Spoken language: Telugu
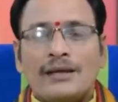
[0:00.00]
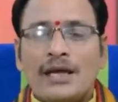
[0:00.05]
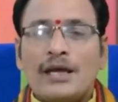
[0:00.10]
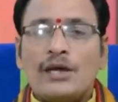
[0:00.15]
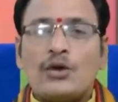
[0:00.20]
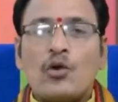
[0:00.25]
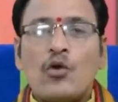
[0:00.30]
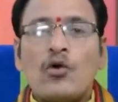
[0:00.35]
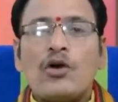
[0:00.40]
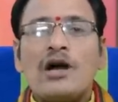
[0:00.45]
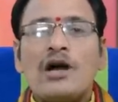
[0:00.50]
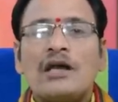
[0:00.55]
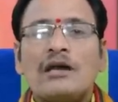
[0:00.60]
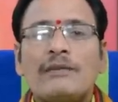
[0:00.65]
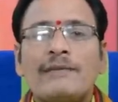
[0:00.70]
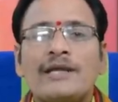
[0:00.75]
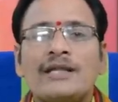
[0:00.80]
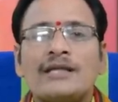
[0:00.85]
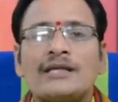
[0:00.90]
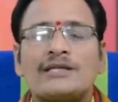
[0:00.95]
ఈ యోగాల
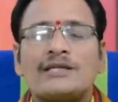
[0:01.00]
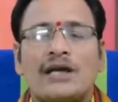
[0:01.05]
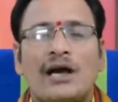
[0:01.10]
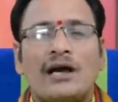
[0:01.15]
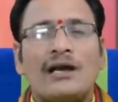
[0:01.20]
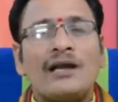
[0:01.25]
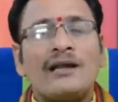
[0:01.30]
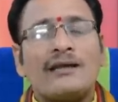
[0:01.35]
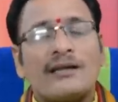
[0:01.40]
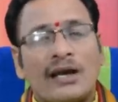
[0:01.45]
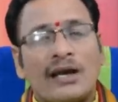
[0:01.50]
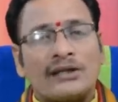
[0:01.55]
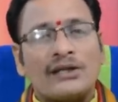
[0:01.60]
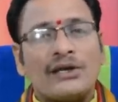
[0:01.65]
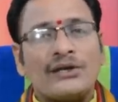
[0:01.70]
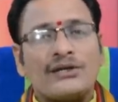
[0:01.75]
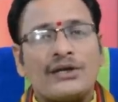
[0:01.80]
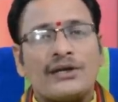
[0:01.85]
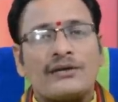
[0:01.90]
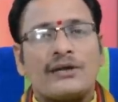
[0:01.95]
మీద చాలా
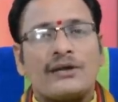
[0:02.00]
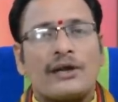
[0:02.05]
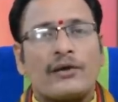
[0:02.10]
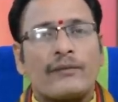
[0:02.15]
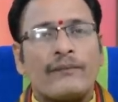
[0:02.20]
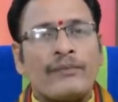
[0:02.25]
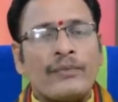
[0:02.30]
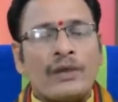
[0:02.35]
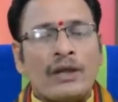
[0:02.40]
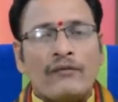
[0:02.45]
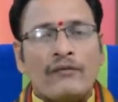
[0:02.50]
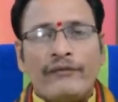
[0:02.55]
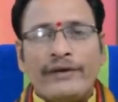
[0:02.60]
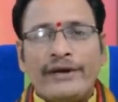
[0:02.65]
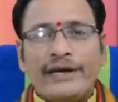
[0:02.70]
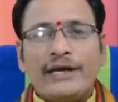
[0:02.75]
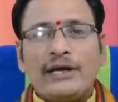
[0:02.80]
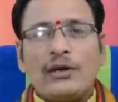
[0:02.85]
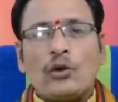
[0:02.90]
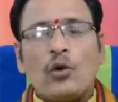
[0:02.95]
సాధన చేశారు
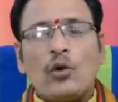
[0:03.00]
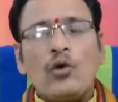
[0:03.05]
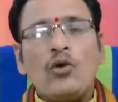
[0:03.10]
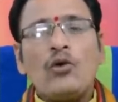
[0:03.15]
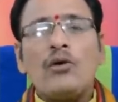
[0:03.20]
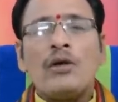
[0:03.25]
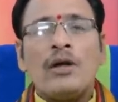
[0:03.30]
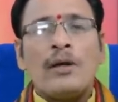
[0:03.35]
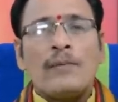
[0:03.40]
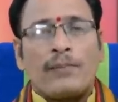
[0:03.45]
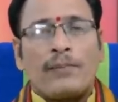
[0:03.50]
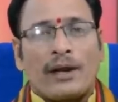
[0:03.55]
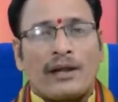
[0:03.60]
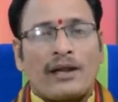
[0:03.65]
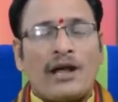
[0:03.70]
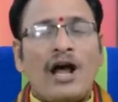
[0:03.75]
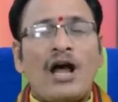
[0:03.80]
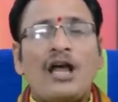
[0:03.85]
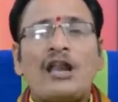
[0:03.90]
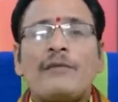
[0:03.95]
వీటిలో
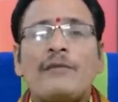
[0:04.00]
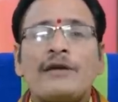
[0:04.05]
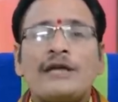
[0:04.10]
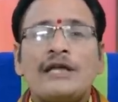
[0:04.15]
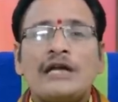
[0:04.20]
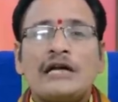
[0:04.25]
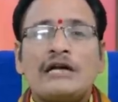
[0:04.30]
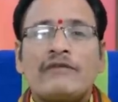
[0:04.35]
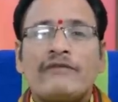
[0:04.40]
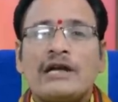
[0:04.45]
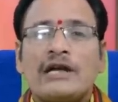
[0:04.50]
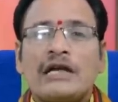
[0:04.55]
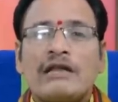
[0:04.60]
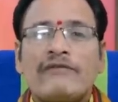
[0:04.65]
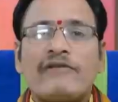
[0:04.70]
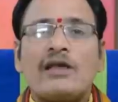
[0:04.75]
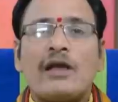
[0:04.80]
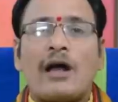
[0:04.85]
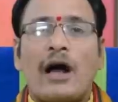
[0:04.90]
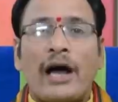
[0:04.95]

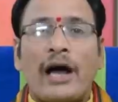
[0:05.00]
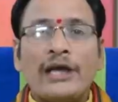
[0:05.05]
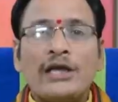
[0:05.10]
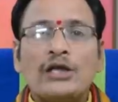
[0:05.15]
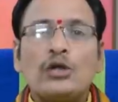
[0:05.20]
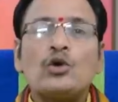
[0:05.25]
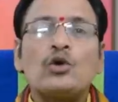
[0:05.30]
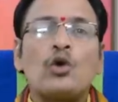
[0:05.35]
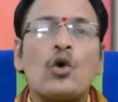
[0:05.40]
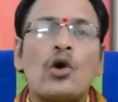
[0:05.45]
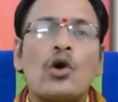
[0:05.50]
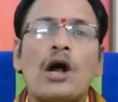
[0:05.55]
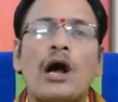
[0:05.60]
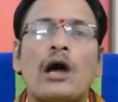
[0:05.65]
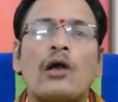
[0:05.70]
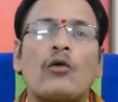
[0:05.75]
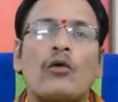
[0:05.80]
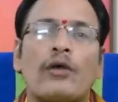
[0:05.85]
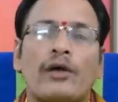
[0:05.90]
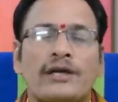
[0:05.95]
ప్రధానమైనటువంటివి ఐదు
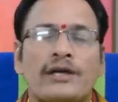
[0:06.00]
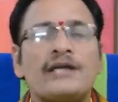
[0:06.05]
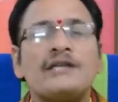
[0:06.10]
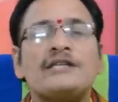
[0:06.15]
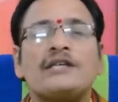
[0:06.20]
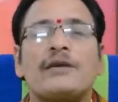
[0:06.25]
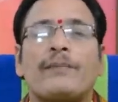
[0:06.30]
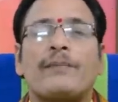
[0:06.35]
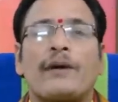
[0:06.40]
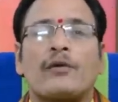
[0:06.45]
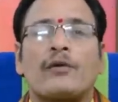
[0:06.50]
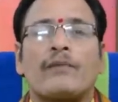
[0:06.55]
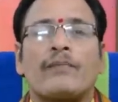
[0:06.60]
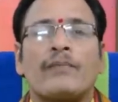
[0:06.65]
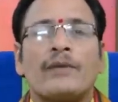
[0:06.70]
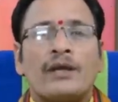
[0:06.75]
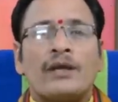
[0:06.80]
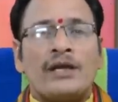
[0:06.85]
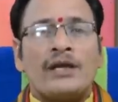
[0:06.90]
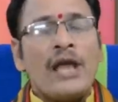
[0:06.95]
యోగాలు ఉన్నాయి అని చెప్పారు
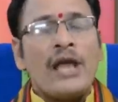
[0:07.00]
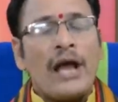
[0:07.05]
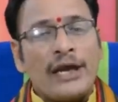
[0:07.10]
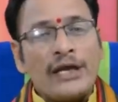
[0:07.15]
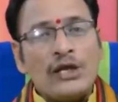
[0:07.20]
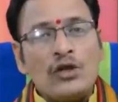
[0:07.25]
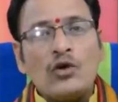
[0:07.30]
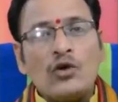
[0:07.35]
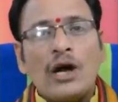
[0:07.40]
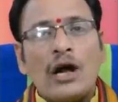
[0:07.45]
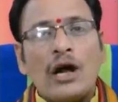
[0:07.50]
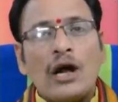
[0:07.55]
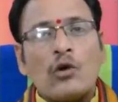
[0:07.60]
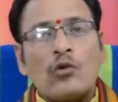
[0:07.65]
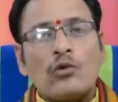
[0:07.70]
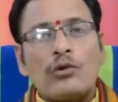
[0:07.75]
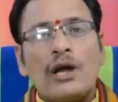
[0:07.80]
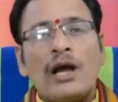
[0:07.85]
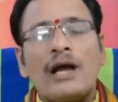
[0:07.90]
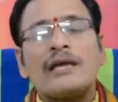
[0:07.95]
ఈ ఐదు
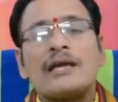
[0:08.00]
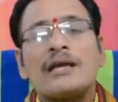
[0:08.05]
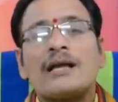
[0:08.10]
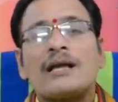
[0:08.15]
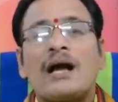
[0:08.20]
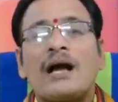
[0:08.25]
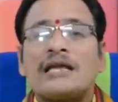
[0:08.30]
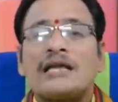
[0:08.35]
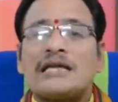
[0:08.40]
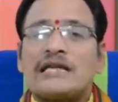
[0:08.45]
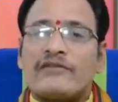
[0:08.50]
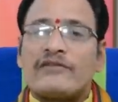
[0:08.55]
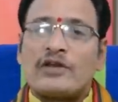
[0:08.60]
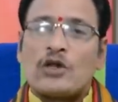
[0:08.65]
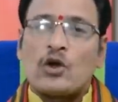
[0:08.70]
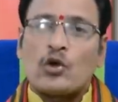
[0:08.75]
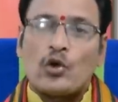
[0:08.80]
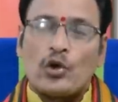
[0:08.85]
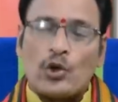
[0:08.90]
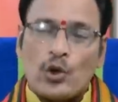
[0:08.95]
కాకుండా ఇంకా ఇరవై
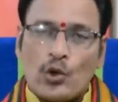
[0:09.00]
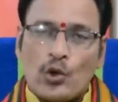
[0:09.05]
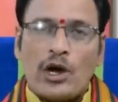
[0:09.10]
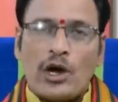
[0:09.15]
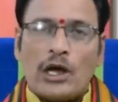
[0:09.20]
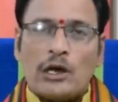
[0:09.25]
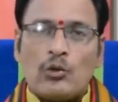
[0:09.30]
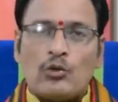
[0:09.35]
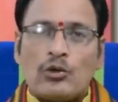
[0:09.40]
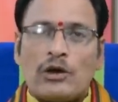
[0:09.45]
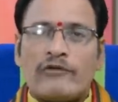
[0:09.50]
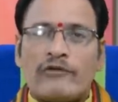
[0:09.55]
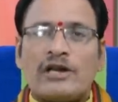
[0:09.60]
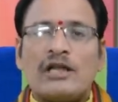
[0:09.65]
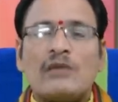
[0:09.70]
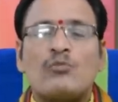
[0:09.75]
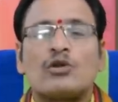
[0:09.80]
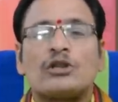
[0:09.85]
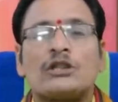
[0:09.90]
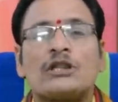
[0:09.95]
ఒక్క యోగాలు కూడా
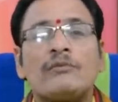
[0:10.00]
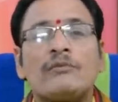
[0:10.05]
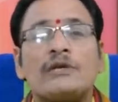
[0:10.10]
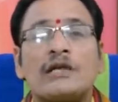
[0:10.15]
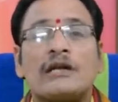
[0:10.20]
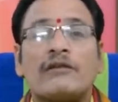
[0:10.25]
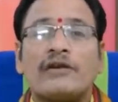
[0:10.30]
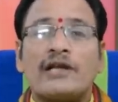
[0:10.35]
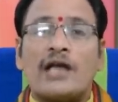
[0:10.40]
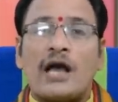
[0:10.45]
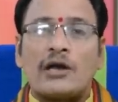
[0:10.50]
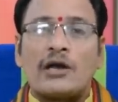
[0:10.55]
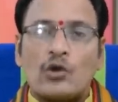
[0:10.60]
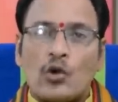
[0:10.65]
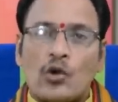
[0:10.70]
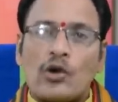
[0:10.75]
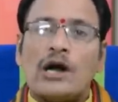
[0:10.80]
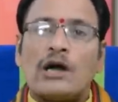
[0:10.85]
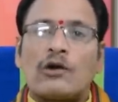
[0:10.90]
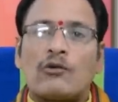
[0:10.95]
ఉన్నాయి మొత్తం ఇరవై ఆరు
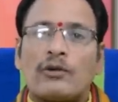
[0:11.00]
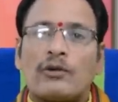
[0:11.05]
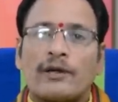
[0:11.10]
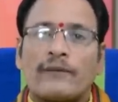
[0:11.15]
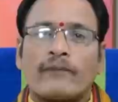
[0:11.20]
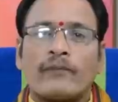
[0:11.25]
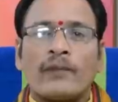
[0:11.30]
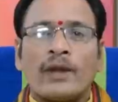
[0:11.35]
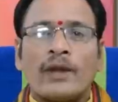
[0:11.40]
యోగాలు ఉన్నాయి